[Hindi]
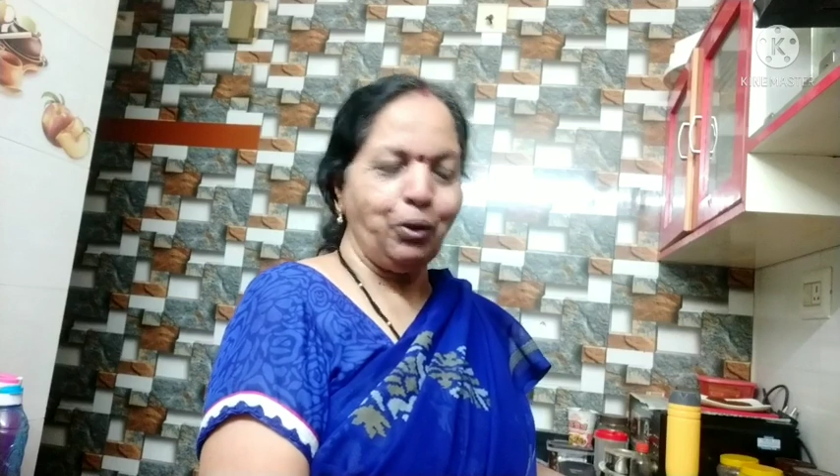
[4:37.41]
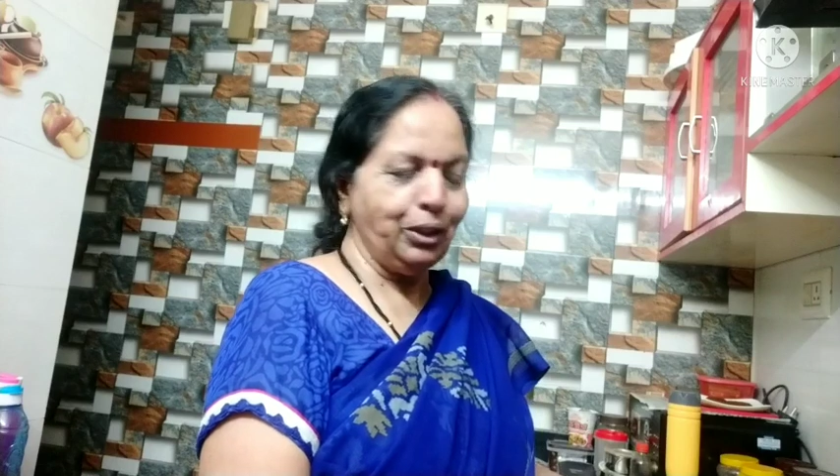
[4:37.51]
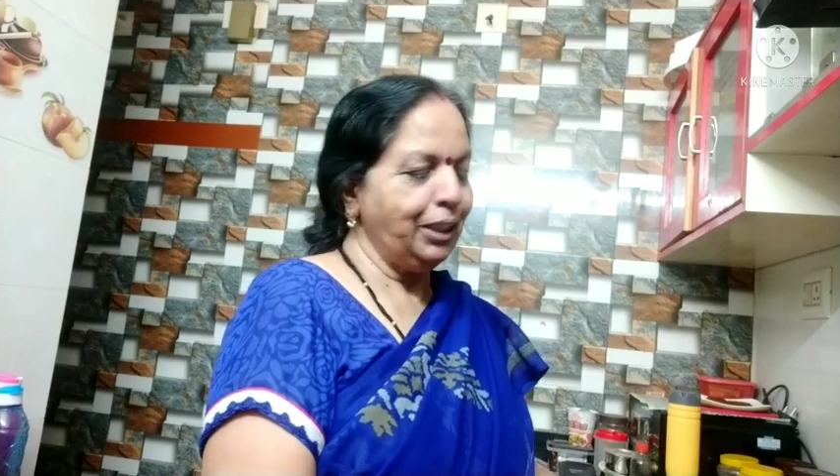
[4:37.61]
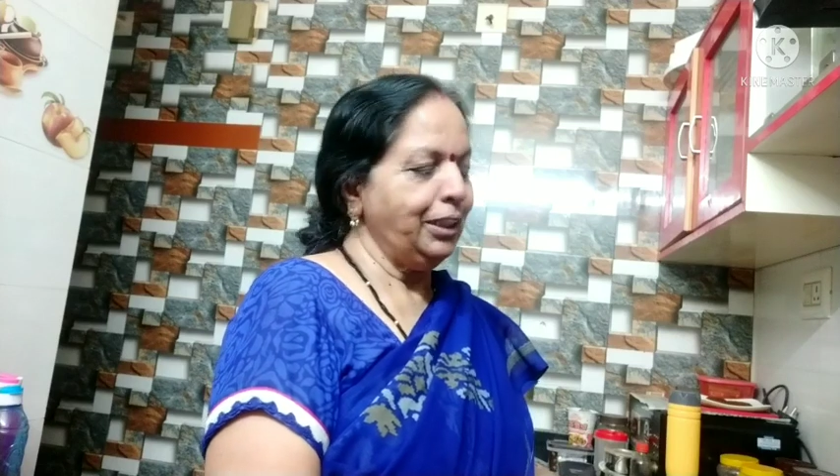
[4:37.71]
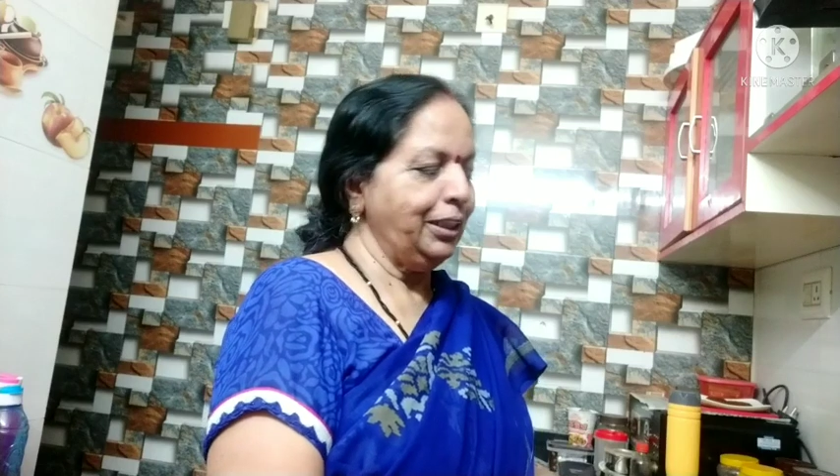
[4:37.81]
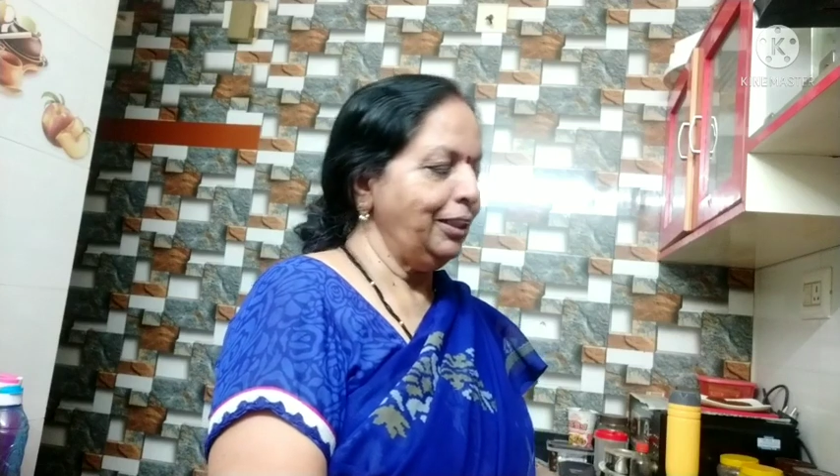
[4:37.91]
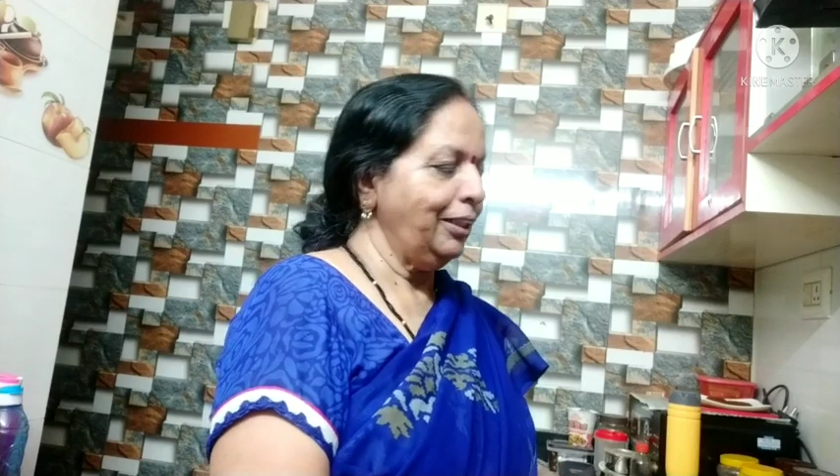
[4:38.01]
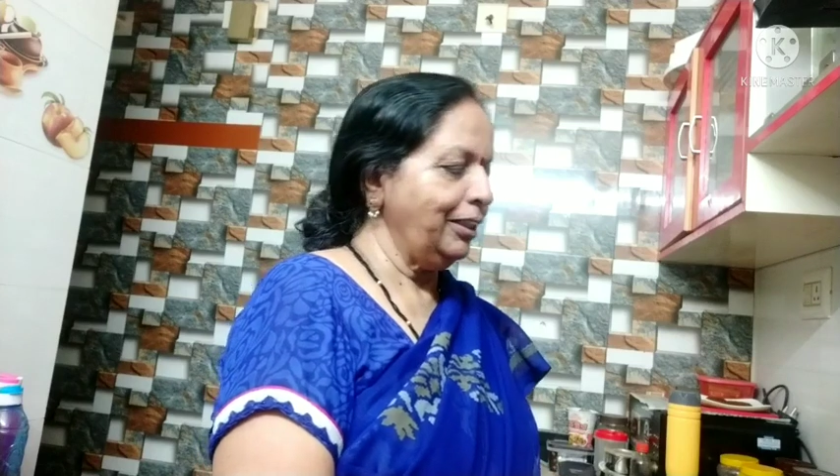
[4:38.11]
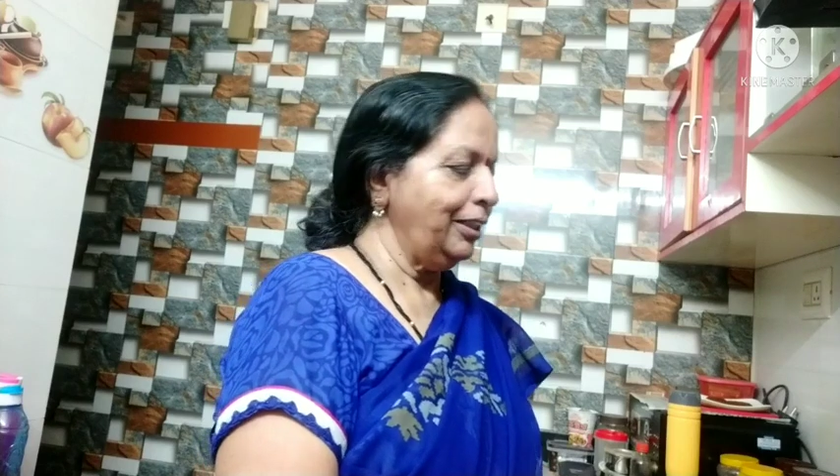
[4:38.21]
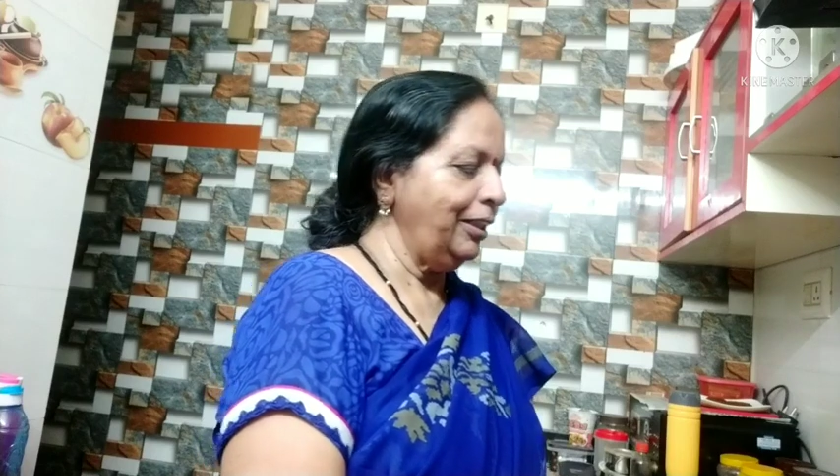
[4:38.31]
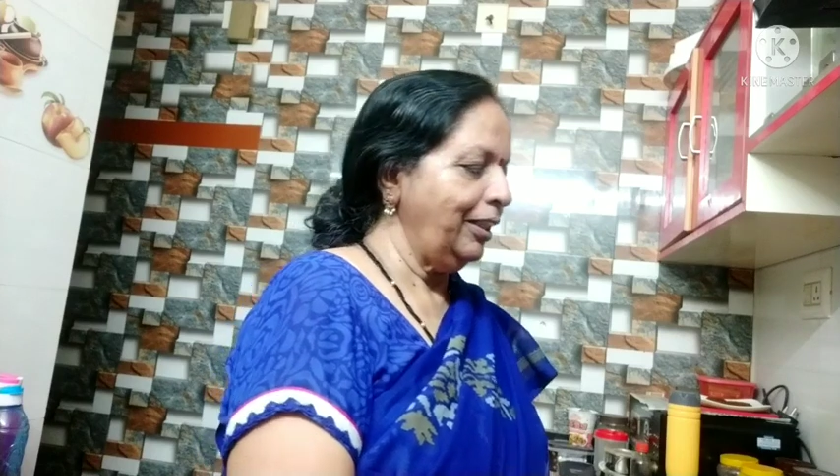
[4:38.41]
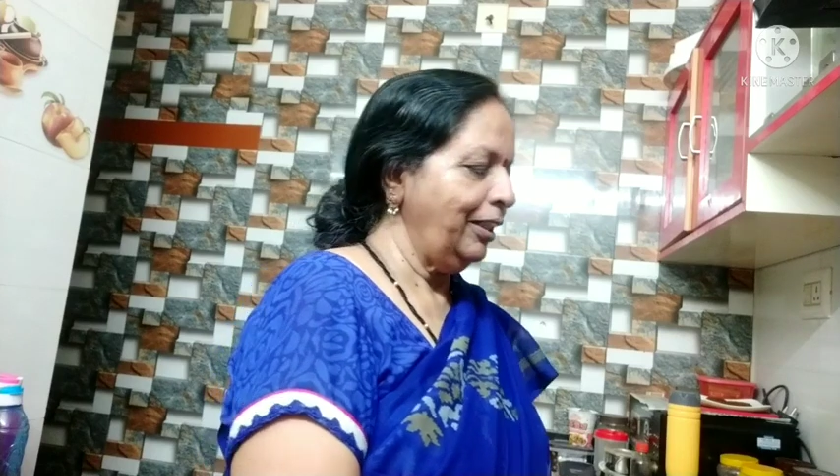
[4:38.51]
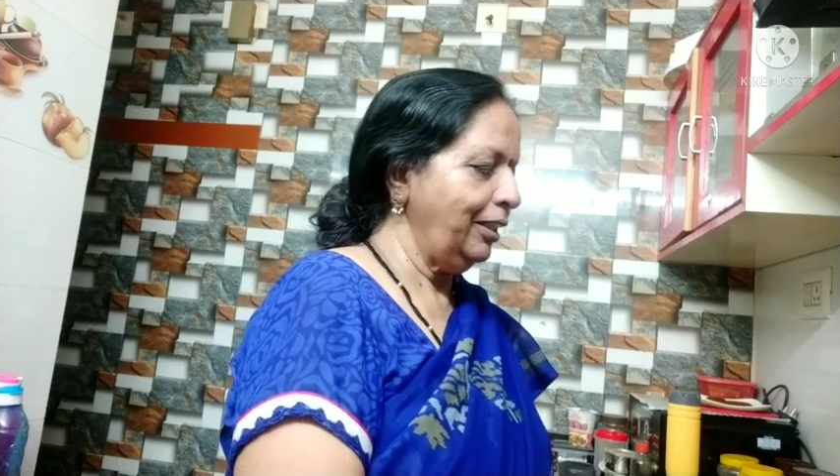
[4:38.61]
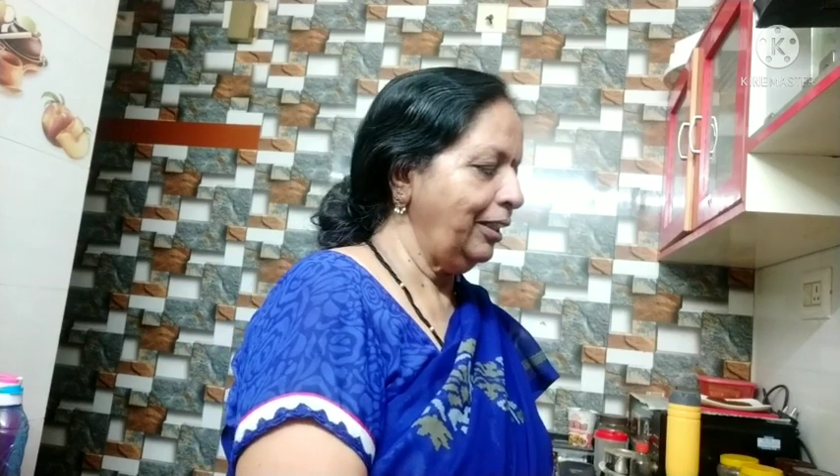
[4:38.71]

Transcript: बहुत गंदी लगती है